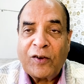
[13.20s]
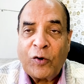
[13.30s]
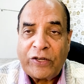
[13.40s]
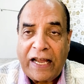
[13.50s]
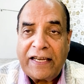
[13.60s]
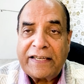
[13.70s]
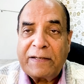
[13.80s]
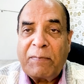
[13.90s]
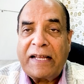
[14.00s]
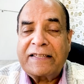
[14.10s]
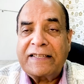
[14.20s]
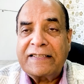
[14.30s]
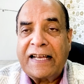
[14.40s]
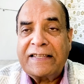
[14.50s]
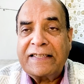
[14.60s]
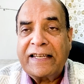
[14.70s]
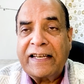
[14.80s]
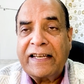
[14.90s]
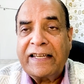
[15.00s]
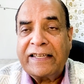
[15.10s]
घोटाले की बात की जाती
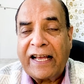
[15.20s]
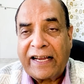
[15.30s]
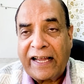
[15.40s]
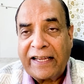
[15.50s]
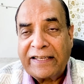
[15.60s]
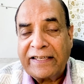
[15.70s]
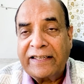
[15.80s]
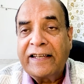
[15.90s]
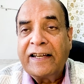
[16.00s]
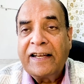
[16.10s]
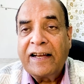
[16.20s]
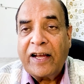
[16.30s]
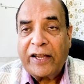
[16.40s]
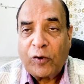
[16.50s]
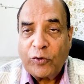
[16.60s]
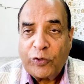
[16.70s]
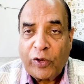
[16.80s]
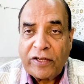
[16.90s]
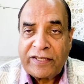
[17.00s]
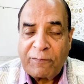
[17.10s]
है या कहें कि एक
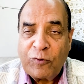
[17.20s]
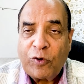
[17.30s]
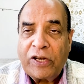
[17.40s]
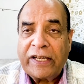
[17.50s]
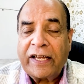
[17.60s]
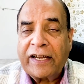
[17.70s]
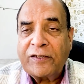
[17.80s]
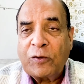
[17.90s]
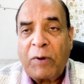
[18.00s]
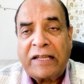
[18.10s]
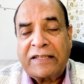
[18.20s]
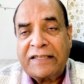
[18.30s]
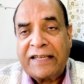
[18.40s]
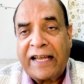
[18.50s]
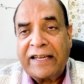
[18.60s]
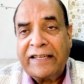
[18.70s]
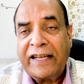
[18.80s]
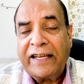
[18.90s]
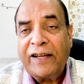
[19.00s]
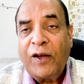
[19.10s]
औद्योगिक समूह को लेकर के जो बात की जा रही
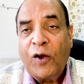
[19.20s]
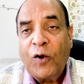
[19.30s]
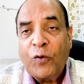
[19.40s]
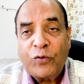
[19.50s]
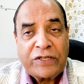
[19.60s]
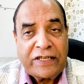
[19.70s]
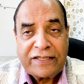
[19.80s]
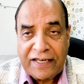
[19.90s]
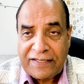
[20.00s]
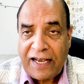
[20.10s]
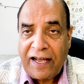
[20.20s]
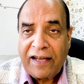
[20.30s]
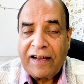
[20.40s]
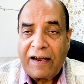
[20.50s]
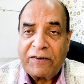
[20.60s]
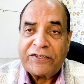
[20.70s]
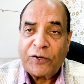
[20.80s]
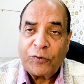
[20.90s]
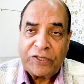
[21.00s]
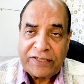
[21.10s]
है उसकी चर्चा अवश्य
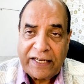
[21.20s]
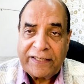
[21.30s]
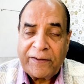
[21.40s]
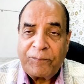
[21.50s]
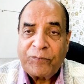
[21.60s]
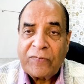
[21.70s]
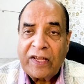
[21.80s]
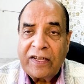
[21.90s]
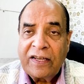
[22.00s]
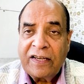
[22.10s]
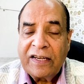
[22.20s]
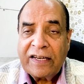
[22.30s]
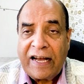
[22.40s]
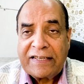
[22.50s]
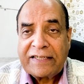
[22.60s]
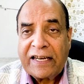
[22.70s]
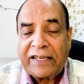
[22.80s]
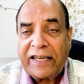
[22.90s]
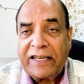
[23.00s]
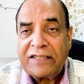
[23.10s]
होनी चाहिए खास
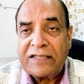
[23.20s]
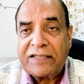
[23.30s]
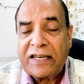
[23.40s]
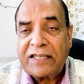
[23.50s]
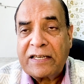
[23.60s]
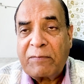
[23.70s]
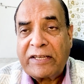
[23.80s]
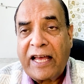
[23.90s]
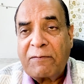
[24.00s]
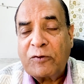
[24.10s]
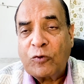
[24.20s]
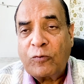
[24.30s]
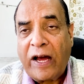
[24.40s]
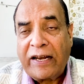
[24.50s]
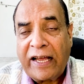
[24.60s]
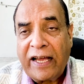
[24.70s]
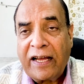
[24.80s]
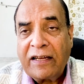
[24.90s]
करके जिस तरह से बाजार में तूफान आया